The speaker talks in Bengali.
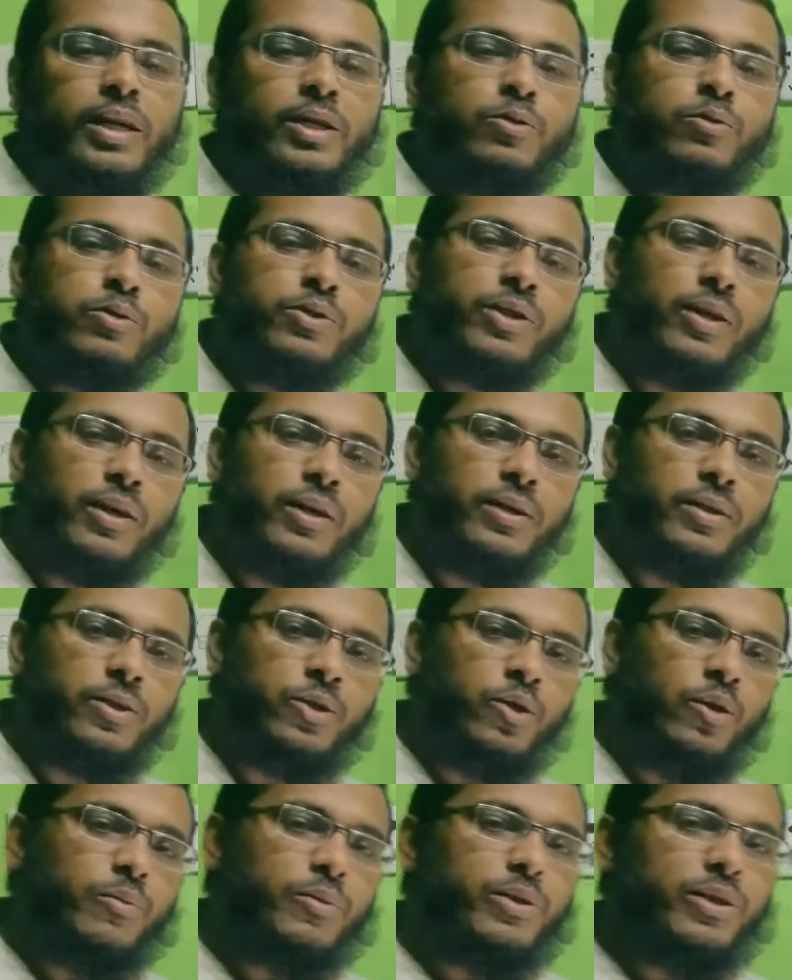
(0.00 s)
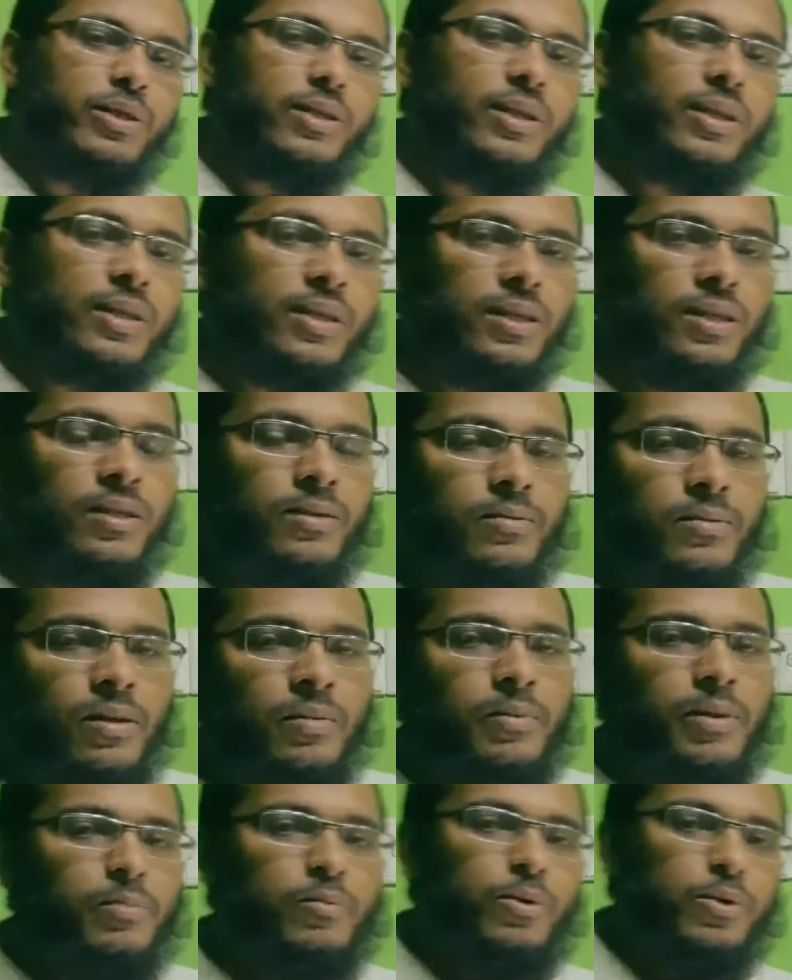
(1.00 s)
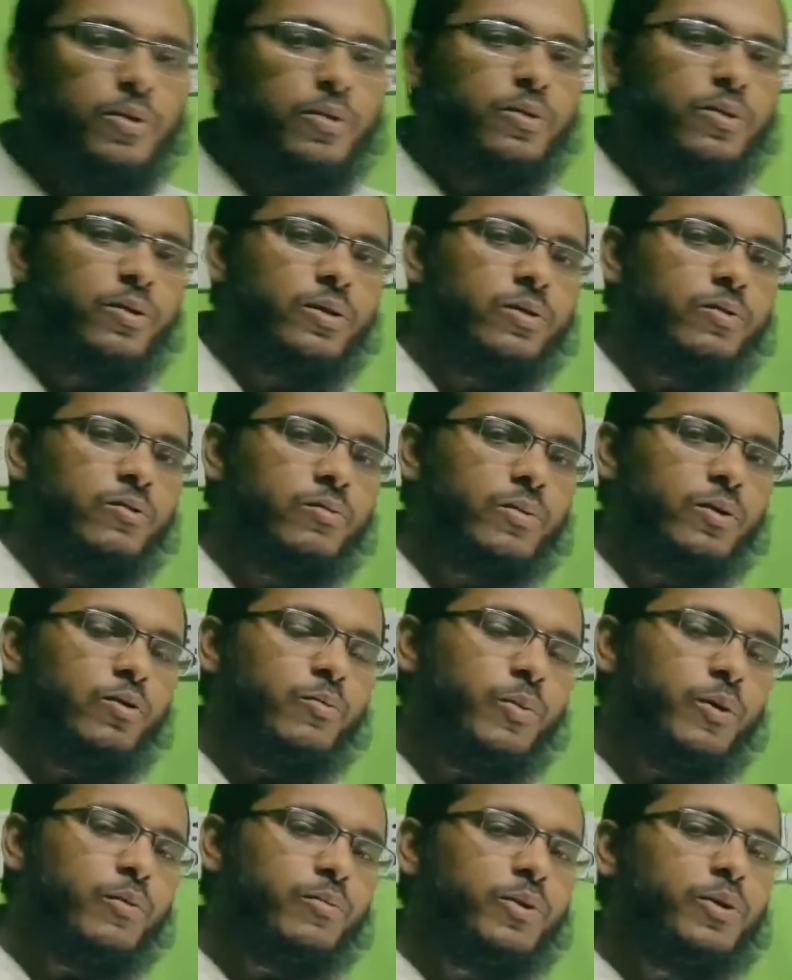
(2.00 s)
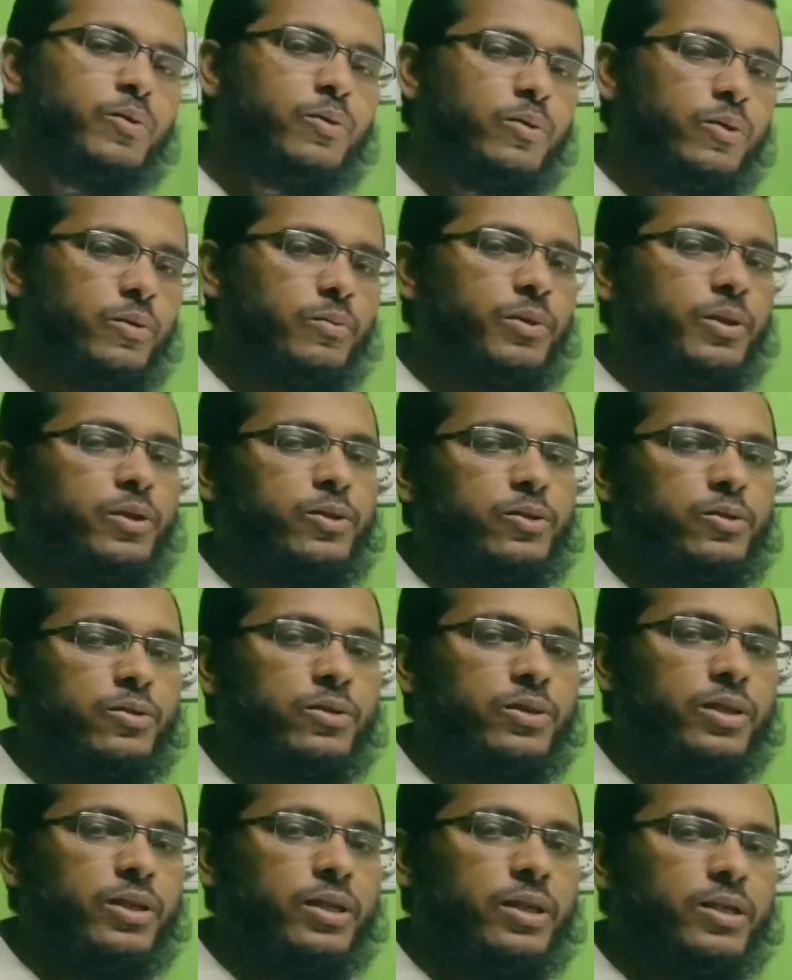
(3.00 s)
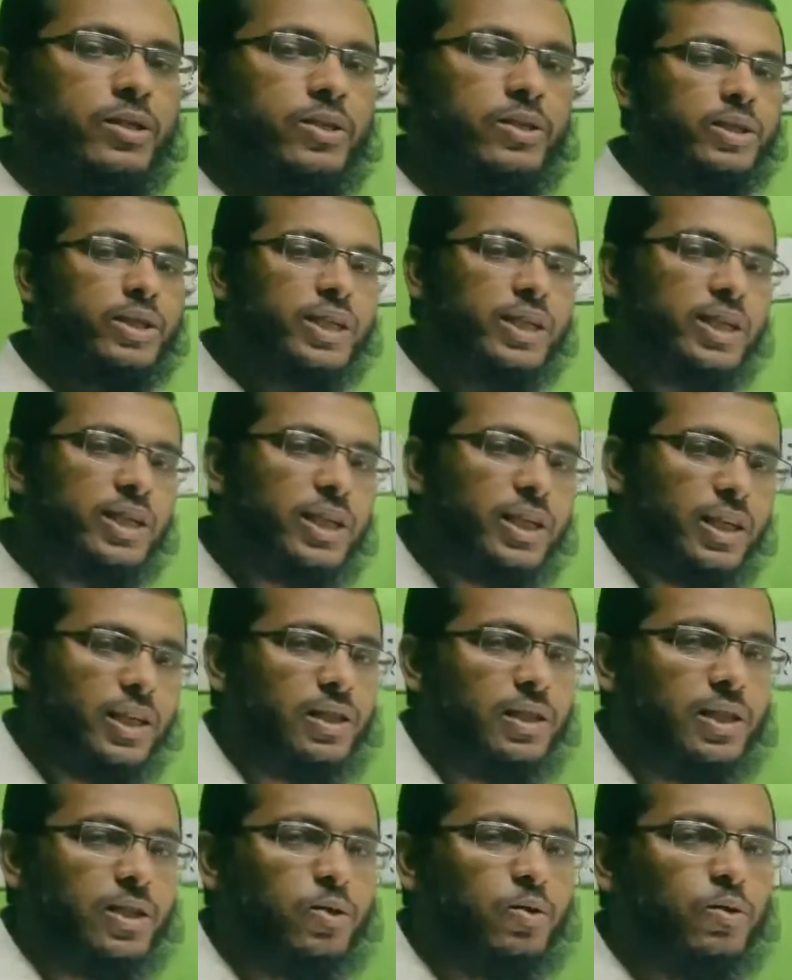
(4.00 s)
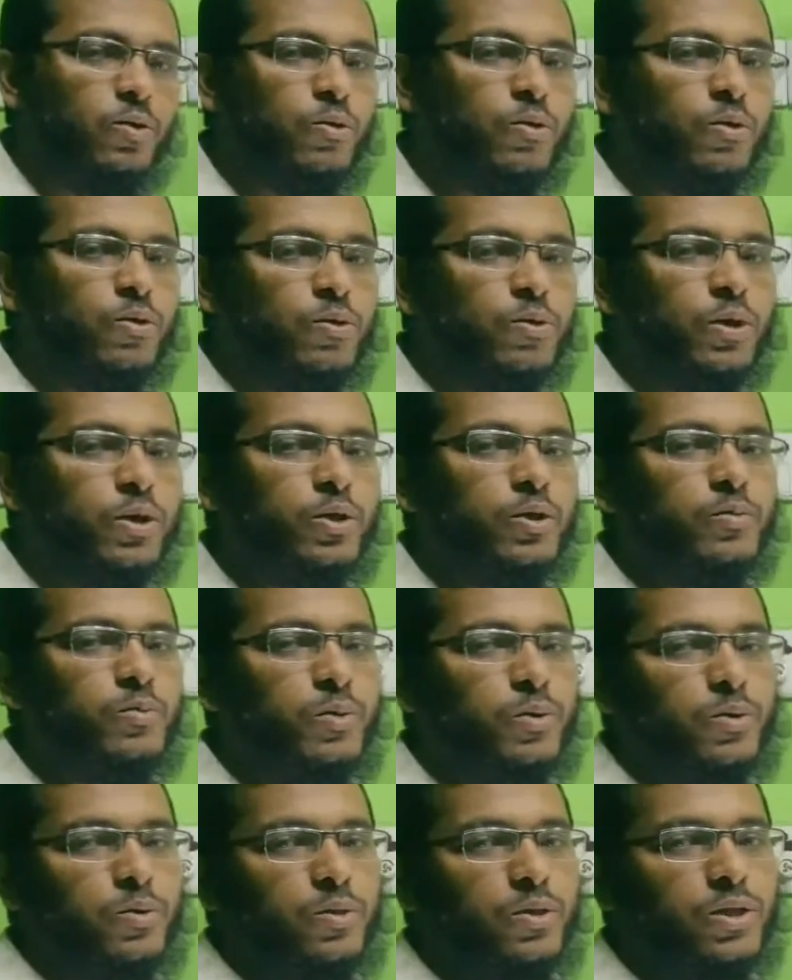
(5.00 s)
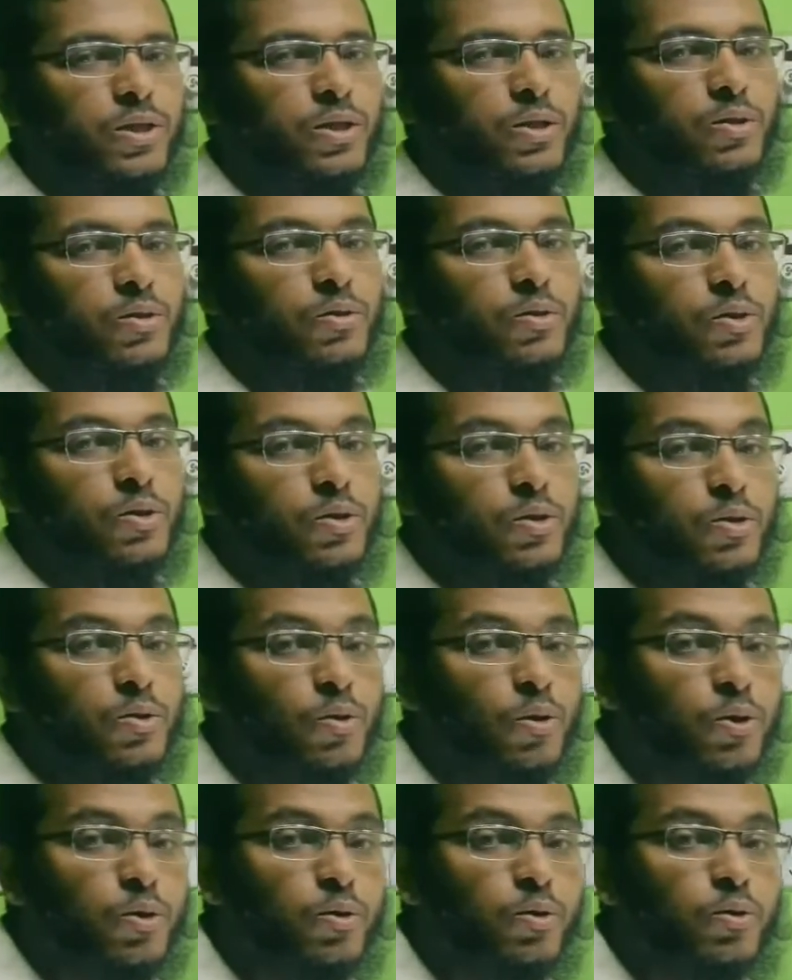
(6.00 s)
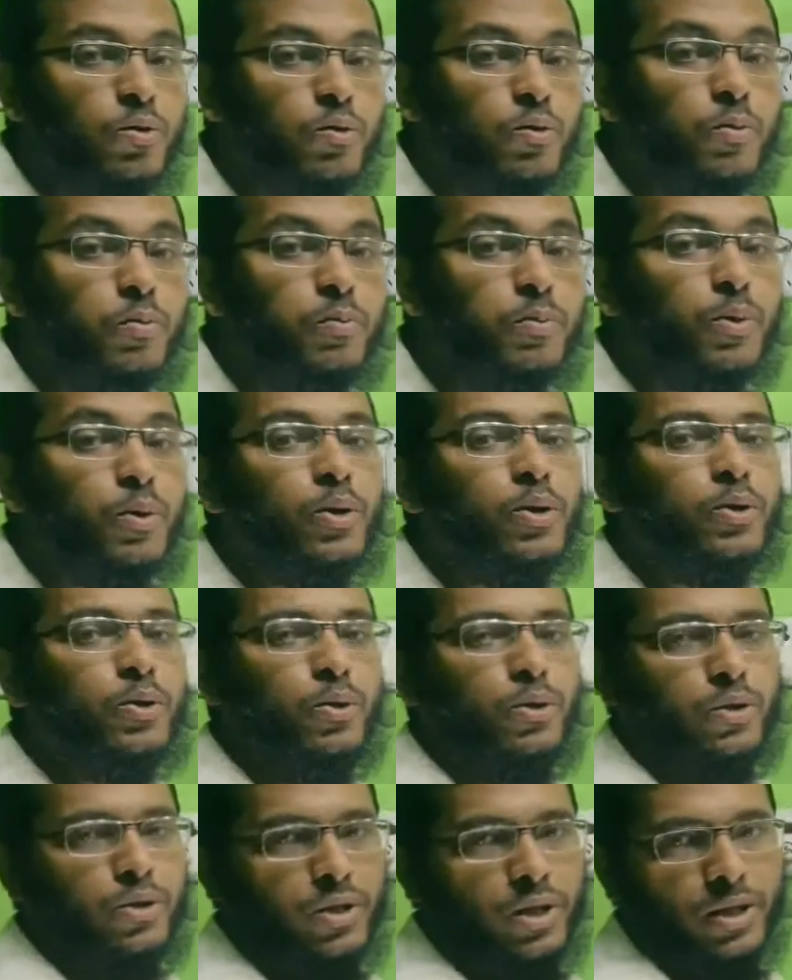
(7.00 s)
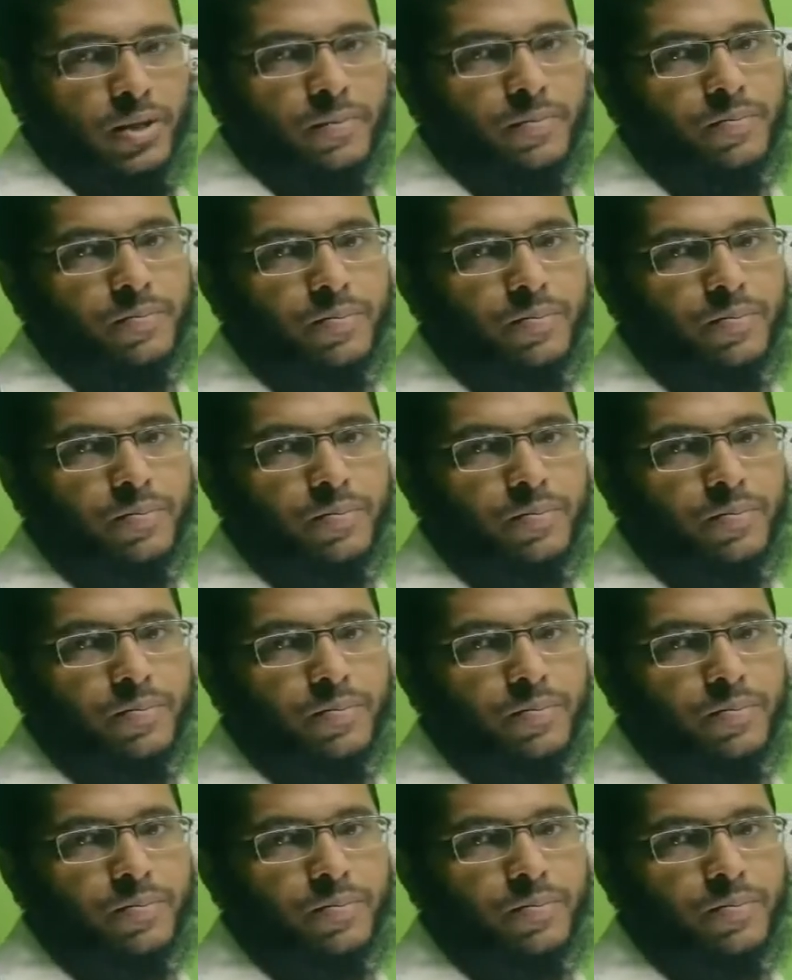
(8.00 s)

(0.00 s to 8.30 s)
এই দুইটা ছবি থেকে আমার মনে হয় তোমরা উপলব্ধি করতে পেরেছ যে চিকিৎসা ক্ষেত্রে তথ্য যোগাযোগ প্রযুক্তির কতটুকু প্রয়োগ হচ্ছে